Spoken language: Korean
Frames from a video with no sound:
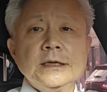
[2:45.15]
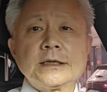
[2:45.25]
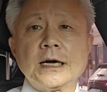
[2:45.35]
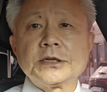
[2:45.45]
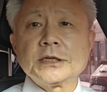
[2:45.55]

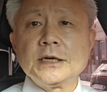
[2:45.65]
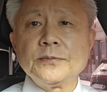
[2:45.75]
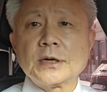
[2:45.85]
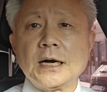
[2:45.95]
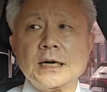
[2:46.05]
자
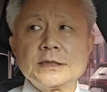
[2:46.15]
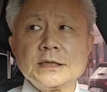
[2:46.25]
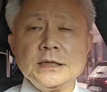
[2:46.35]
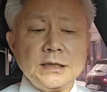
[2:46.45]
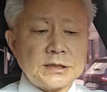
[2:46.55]

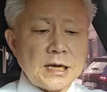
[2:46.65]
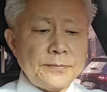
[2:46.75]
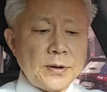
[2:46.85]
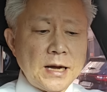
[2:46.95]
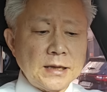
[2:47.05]
지금까지 이
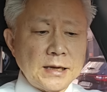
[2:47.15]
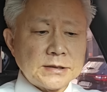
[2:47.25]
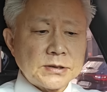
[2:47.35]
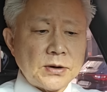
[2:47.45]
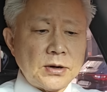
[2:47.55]

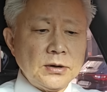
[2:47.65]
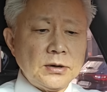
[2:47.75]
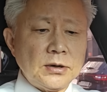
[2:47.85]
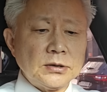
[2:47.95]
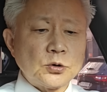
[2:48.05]
재판에서
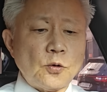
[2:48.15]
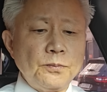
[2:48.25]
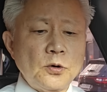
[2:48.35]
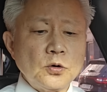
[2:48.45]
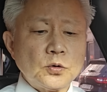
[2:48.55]
어,
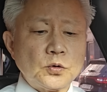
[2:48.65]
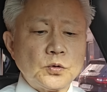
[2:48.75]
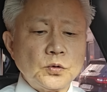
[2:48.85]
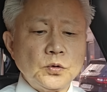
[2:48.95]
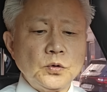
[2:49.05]

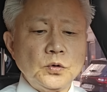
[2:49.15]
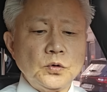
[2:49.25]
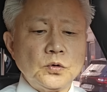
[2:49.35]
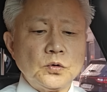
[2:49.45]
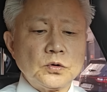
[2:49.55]
돈봉투
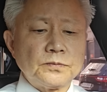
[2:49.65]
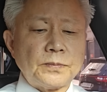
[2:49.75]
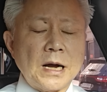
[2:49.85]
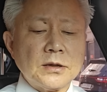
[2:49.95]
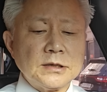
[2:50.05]
어,
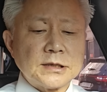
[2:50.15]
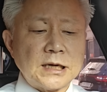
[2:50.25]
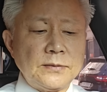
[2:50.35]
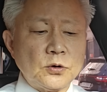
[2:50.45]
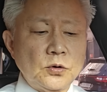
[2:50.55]
받은
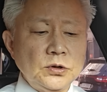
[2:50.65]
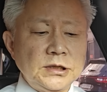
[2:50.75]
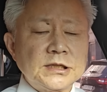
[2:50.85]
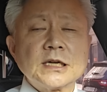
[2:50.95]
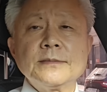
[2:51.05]
사람으로
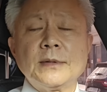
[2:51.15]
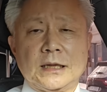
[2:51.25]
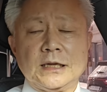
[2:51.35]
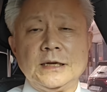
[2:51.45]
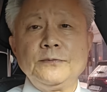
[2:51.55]

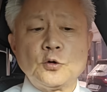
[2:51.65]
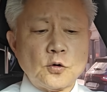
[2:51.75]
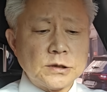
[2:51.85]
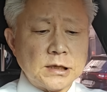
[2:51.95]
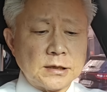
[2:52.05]
이승만,
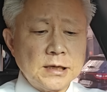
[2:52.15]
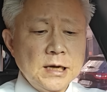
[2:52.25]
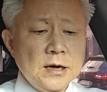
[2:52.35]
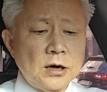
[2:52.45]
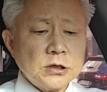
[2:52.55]
임종성
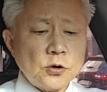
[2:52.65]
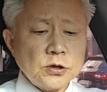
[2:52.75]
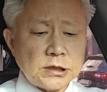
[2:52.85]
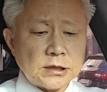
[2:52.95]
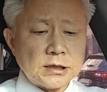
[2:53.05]

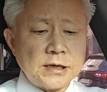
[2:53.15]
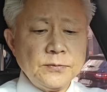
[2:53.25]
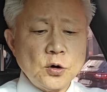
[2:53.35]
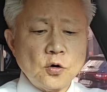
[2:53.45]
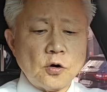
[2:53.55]
허정식,
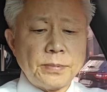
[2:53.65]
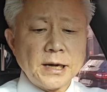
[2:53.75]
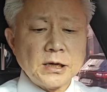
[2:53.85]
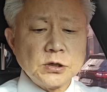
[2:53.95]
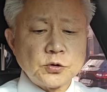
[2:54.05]
김영호,
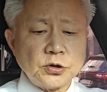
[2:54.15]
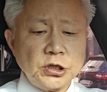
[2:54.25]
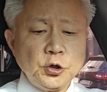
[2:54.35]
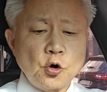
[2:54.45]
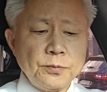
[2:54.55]
박영순,
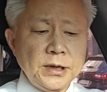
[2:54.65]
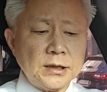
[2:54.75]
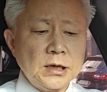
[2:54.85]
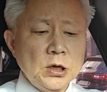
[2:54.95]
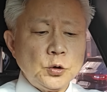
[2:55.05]

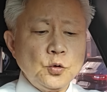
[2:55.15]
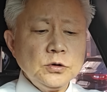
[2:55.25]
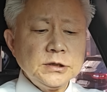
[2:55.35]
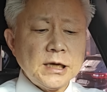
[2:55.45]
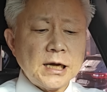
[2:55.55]
이용빈,
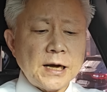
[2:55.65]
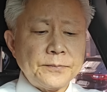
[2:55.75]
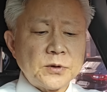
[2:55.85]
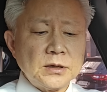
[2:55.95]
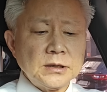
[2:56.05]

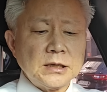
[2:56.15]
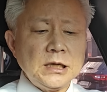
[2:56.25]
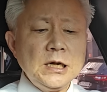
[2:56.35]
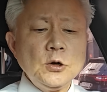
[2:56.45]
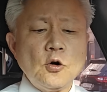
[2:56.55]
윤재갑 등
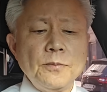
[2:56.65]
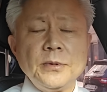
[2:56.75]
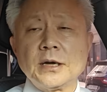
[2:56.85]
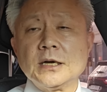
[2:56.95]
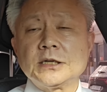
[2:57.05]

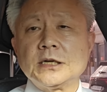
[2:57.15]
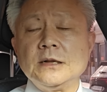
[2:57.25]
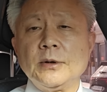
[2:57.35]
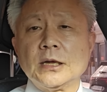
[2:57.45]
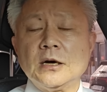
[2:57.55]
7명의
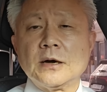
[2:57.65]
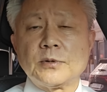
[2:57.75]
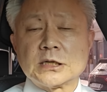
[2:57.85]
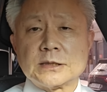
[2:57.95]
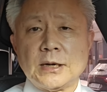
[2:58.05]
실명이
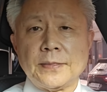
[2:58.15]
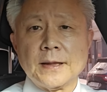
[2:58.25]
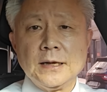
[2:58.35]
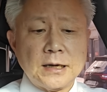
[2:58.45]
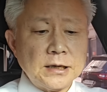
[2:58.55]
언급됐지만
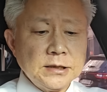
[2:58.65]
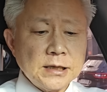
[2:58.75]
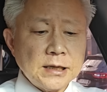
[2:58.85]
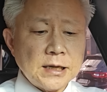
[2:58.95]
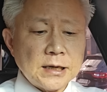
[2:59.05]
아,
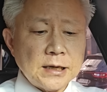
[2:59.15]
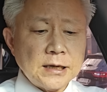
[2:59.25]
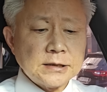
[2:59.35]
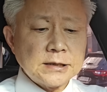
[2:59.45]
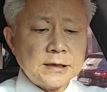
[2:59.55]

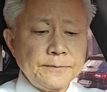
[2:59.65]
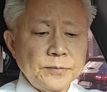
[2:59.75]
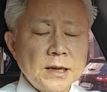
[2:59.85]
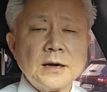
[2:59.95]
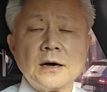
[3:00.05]
여기에다가
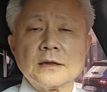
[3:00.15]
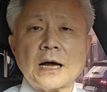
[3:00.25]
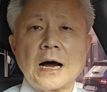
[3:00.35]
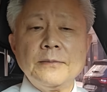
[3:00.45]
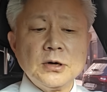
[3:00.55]
지금 어,
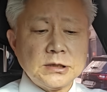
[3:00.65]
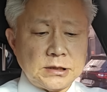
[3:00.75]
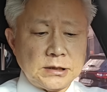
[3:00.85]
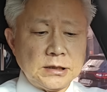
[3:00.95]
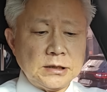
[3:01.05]
나머지